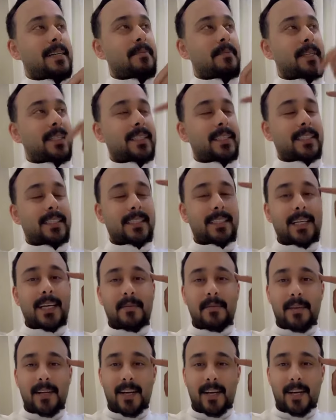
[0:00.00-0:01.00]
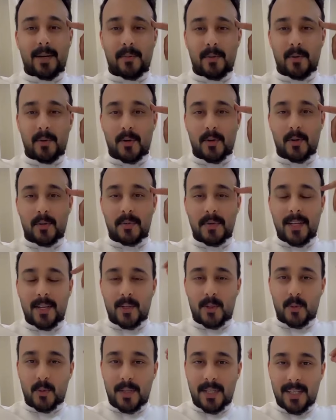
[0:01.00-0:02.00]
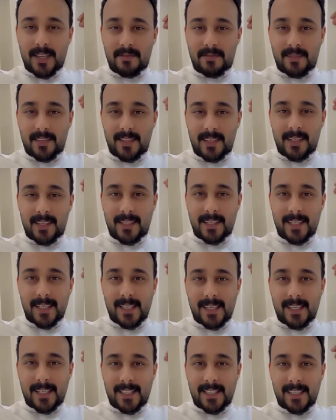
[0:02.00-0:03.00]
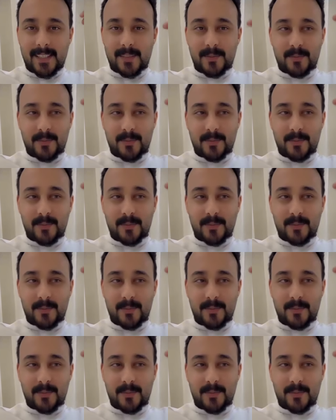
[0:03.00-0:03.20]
بس دائما أخبركم يعني شوية فيها يعني